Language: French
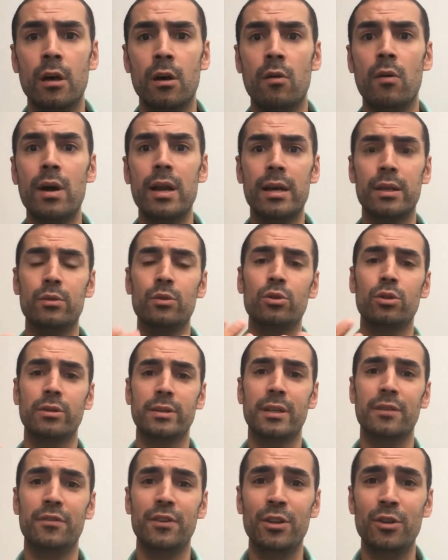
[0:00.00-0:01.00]
Voilà, donc dans
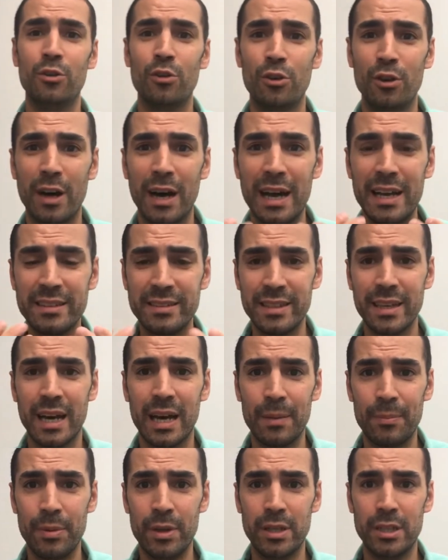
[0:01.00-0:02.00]
cette vidéo assez
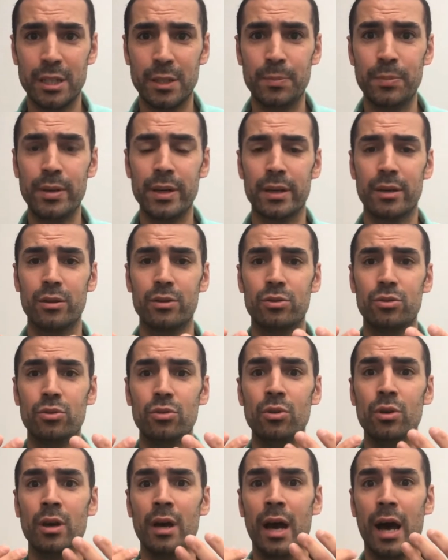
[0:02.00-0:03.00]
rapide, j'espère que
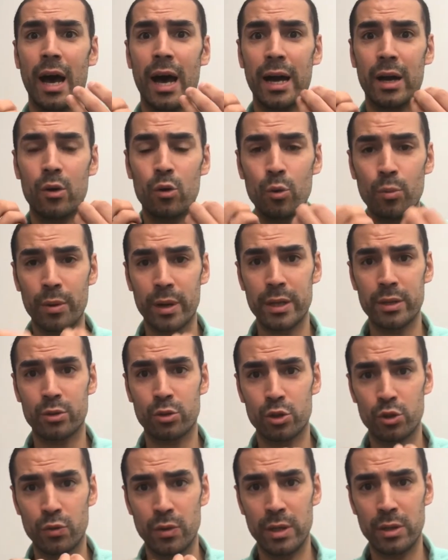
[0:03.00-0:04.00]
tu as compris ce
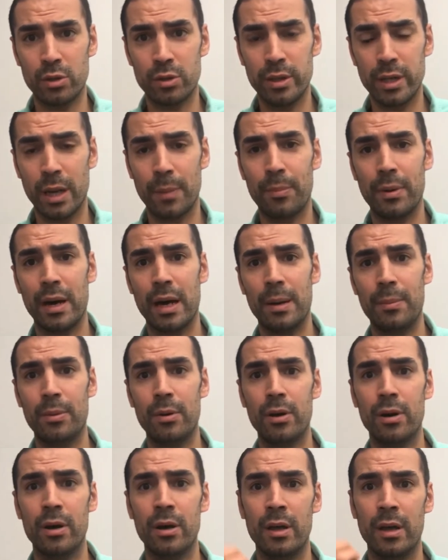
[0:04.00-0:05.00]
que je voulais te dire par
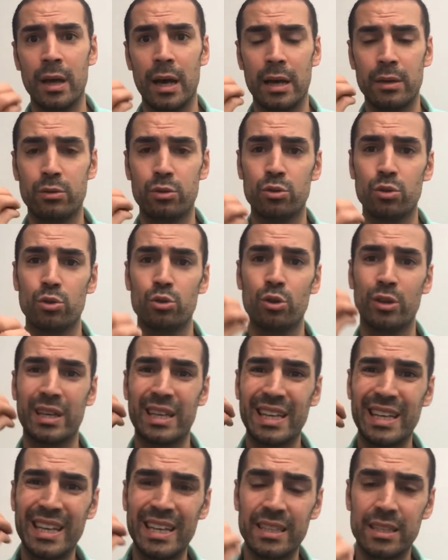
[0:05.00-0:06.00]
rapport à ce genre de
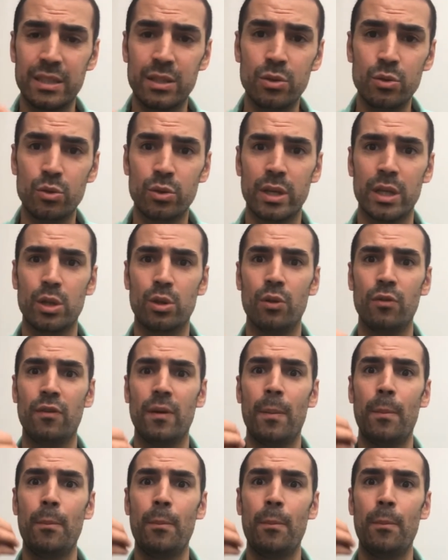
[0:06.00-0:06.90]
questions qui te fait